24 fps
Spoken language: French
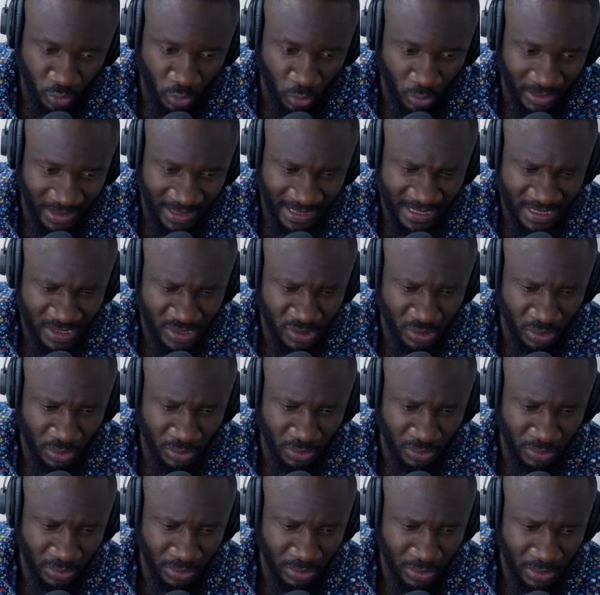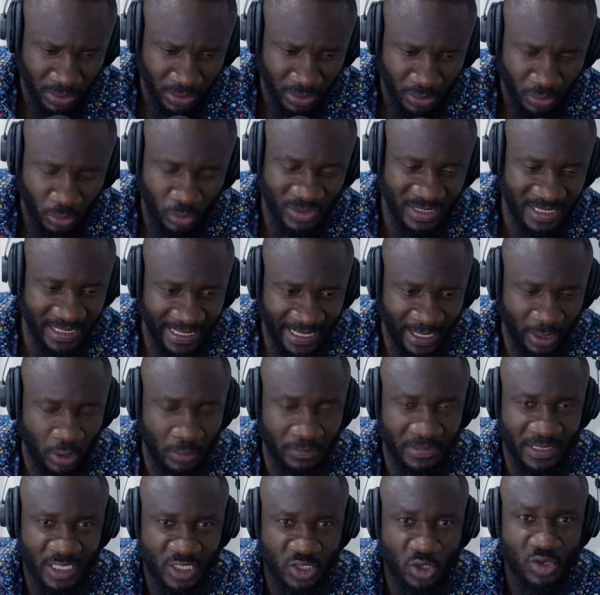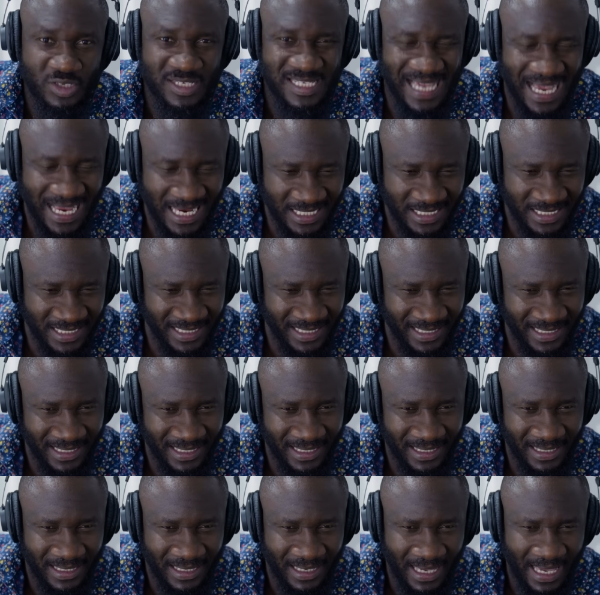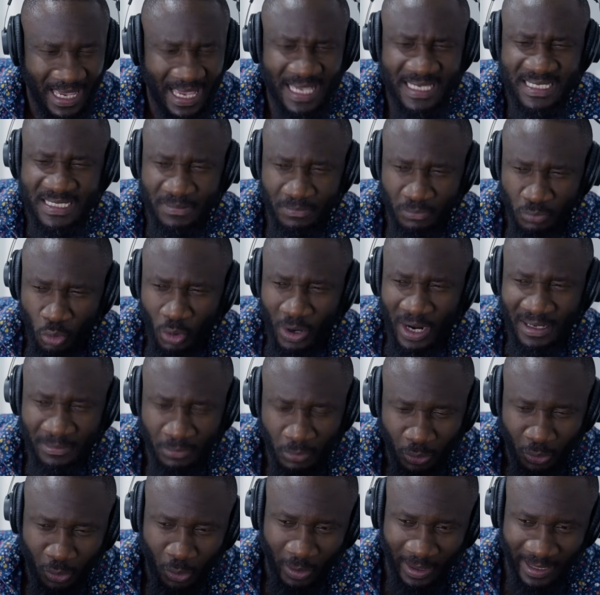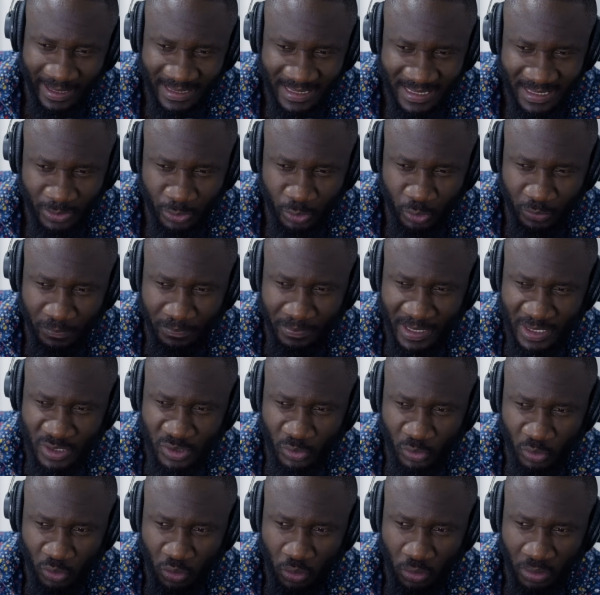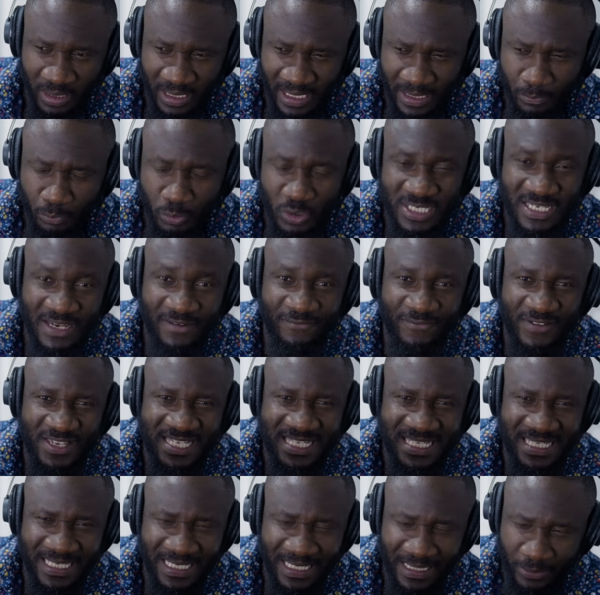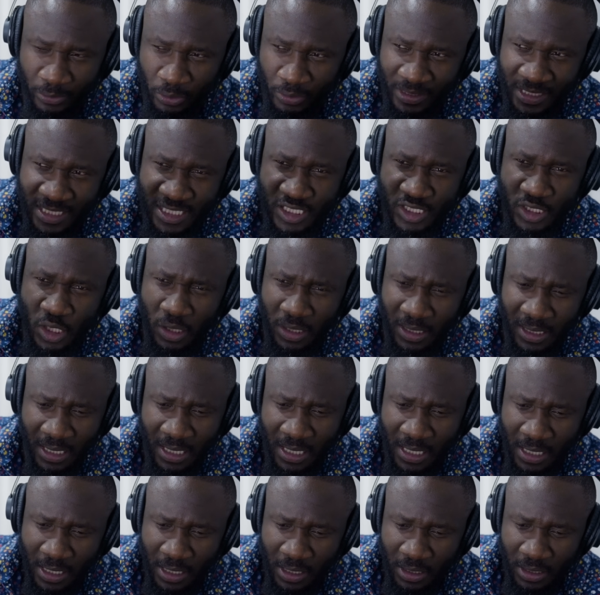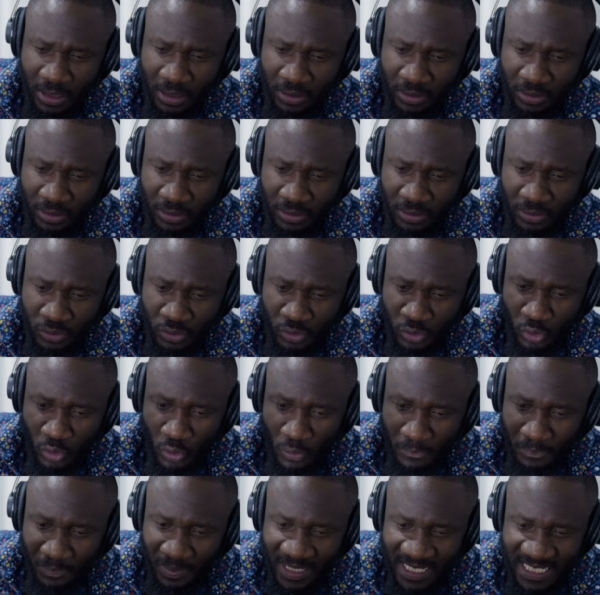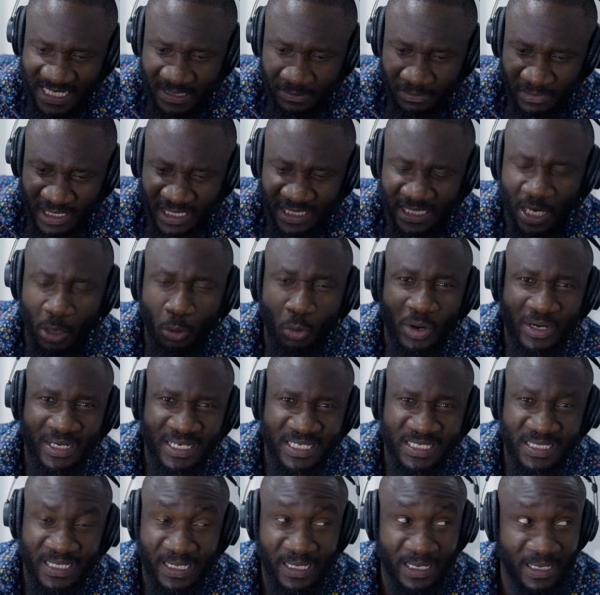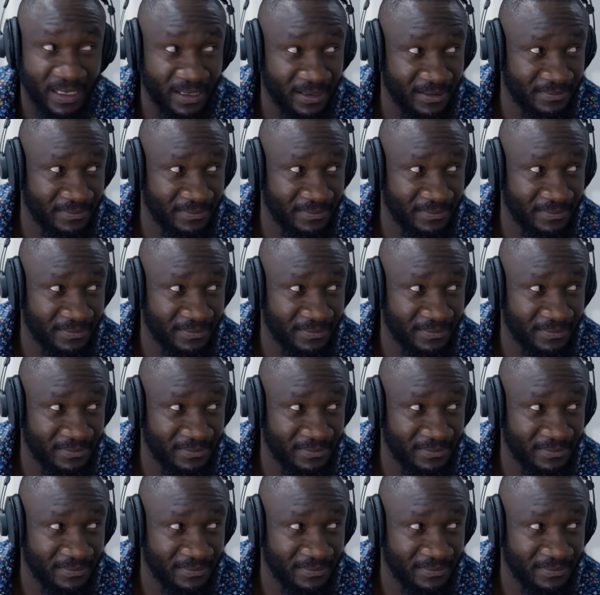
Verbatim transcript: Congrès sont considérés comme des gens sages. Est-ce moralement correct qu'une personne au Congrès puisse investir dans des stocks du complexe militaro-industriel